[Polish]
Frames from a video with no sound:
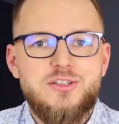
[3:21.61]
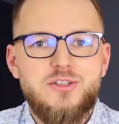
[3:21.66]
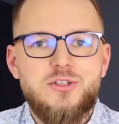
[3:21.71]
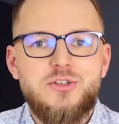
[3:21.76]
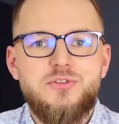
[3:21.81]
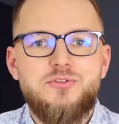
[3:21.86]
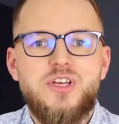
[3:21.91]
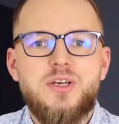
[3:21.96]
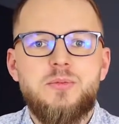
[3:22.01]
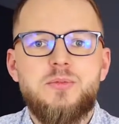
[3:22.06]
No
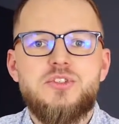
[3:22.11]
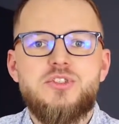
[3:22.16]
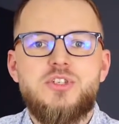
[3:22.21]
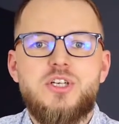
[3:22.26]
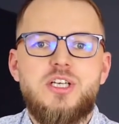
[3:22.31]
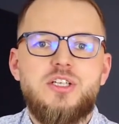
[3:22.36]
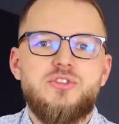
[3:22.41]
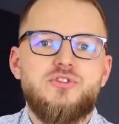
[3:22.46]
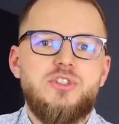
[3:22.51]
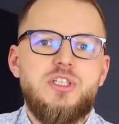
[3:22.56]
to wiemy,
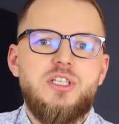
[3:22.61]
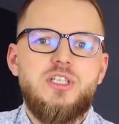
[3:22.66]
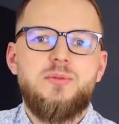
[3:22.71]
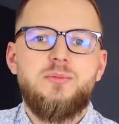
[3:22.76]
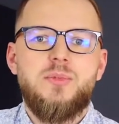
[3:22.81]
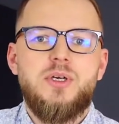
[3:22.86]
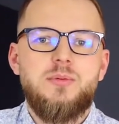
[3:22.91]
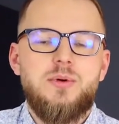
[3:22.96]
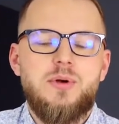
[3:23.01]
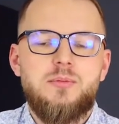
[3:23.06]
że jeżeli
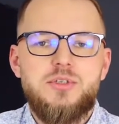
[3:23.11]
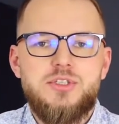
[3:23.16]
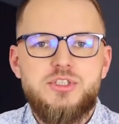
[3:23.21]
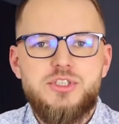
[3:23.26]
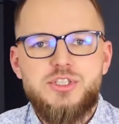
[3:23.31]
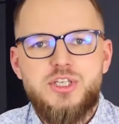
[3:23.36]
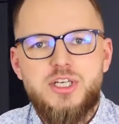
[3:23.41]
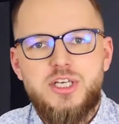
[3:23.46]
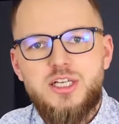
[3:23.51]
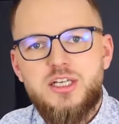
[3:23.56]
my mamy
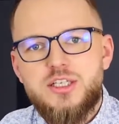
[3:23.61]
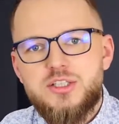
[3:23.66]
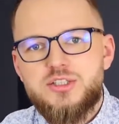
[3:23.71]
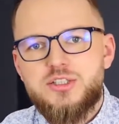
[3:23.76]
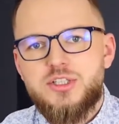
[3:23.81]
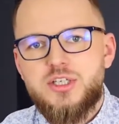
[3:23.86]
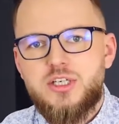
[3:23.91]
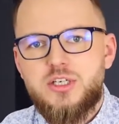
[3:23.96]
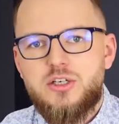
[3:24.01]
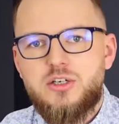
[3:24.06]
dzisiaj
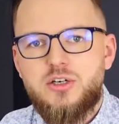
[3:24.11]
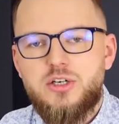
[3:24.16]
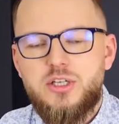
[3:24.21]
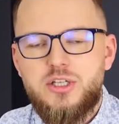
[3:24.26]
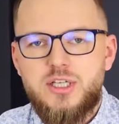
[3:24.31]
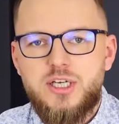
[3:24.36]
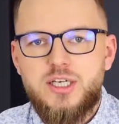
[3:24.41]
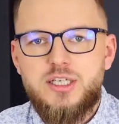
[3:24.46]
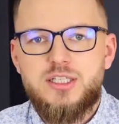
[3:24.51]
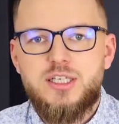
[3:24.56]
ileś e,
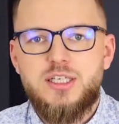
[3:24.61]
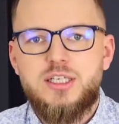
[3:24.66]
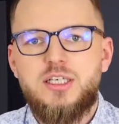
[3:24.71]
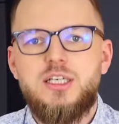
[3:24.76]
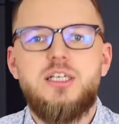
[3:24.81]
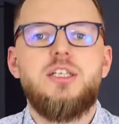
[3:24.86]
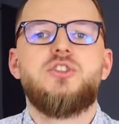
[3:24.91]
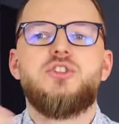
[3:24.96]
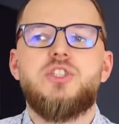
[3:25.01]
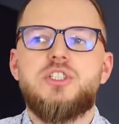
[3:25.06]
choinek, tak?
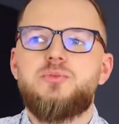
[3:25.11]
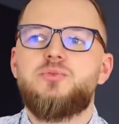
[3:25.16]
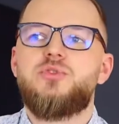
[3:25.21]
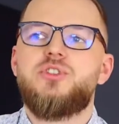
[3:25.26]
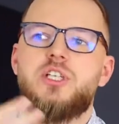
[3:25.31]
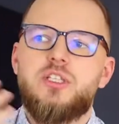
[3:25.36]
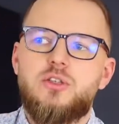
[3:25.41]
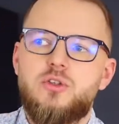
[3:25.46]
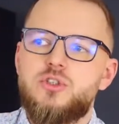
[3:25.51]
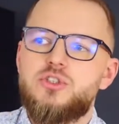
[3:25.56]
Ich czas
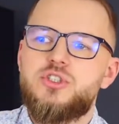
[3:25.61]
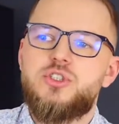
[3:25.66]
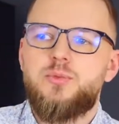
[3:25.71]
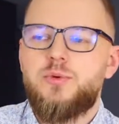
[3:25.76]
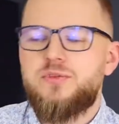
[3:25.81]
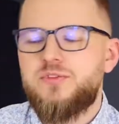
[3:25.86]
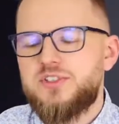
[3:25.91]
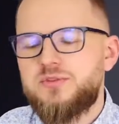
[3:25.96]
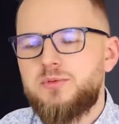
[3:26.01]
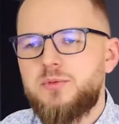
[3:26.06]
przydatności
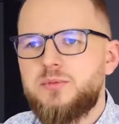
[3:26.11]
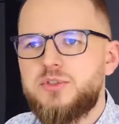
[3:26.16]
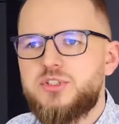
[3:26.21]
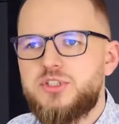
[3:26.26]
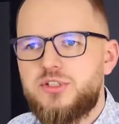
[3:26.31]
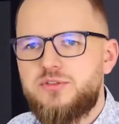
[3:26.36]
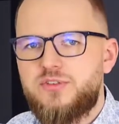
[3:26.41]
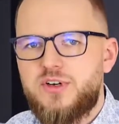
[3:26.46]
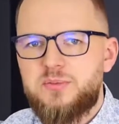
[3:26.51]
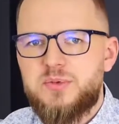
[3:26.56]
powiedzmy
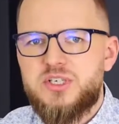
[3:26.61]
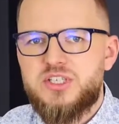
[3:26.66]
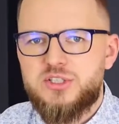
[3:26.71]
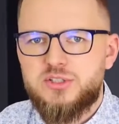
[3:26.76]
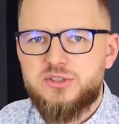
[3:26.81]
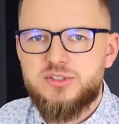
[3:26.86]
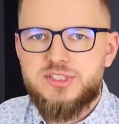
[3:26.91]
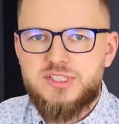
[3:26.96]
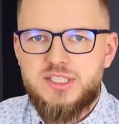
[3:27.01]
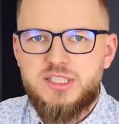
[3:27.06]
będzie dwa
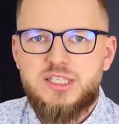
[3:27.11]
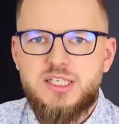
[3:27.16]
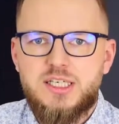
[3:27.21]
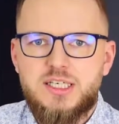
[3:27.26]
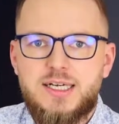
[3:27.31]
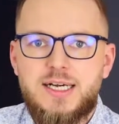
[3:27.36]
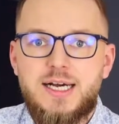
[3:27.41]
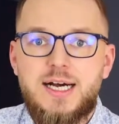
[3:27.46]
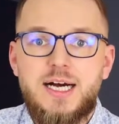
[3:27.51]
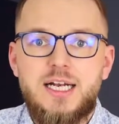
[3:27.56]
miesiące,
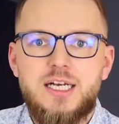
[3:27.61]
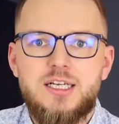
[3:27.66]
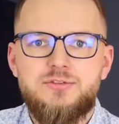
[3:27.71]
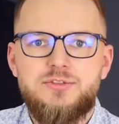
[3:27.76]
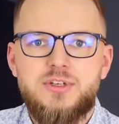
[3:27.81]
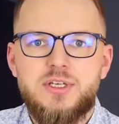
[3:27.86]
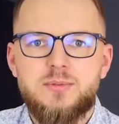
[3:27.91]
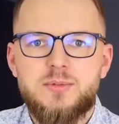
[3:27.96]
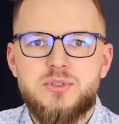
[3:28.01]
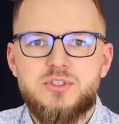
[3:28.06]
tak? Ale
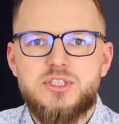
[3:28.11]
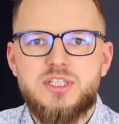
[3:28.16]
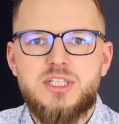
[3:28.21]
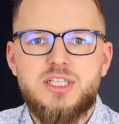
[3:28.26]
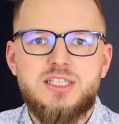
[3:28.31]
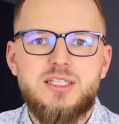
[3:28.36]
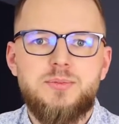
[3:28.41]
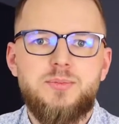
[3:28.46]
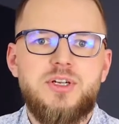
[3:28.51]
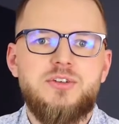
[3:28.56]
wiemy, że
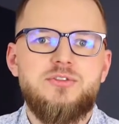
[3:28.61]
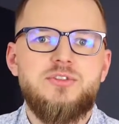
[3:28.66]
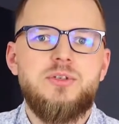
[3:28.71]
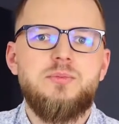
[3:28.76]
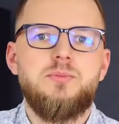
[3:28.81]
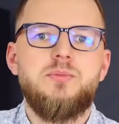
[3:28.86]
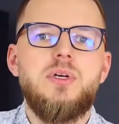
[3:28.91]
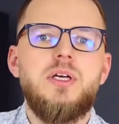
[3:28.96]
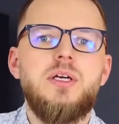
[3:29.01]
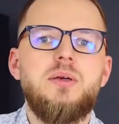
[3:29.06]
tak naprawdę
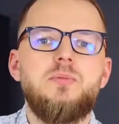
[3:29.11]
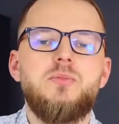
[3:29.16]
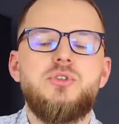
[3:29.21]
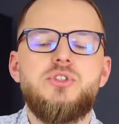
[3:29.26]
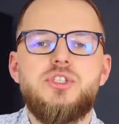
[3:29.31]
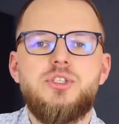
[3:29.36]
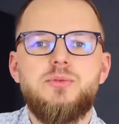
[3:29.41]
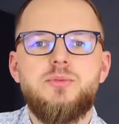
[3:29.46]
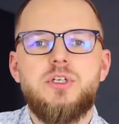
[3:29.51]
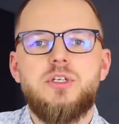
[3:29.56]
my
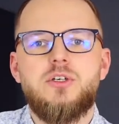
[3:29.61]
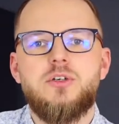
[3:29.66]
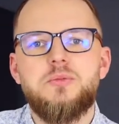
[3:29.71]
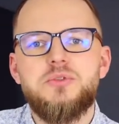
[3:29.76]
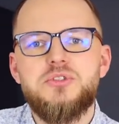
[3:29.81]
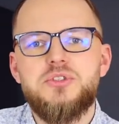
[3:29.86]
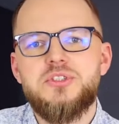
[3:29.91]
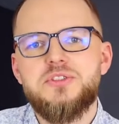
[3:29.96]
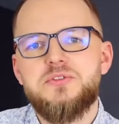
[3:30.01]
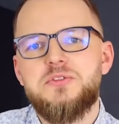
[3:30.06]
musimy
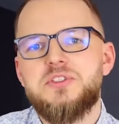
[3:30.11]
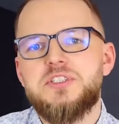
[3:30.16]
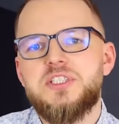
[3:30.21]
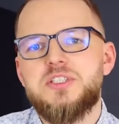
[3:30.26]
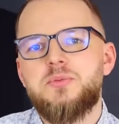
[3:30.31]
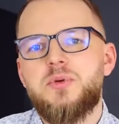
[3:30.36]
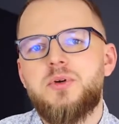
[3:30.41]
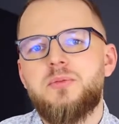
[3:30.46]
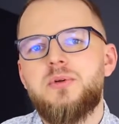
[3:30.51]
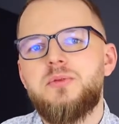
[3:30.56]
komuś rozwiązać
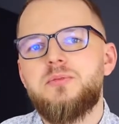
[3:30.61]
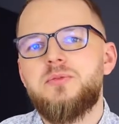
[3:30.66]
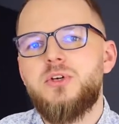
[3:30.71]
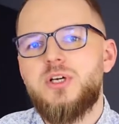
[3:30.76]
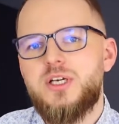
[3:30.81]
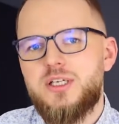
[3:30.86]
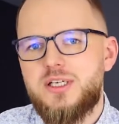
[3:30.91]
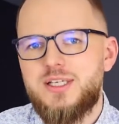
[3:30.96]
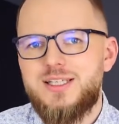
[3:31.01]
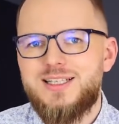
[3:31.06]
problem do
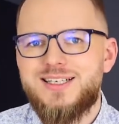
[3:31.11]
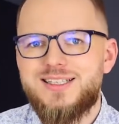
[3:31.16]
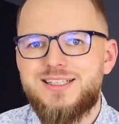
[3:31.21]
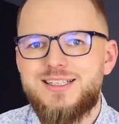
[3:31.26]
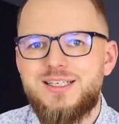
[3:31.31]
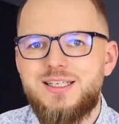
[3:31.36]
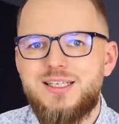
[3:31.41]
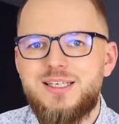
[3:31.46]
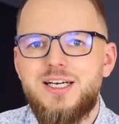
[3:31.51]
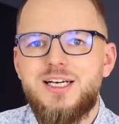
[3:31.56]
jakiej
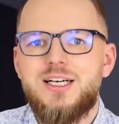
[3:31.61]
daty?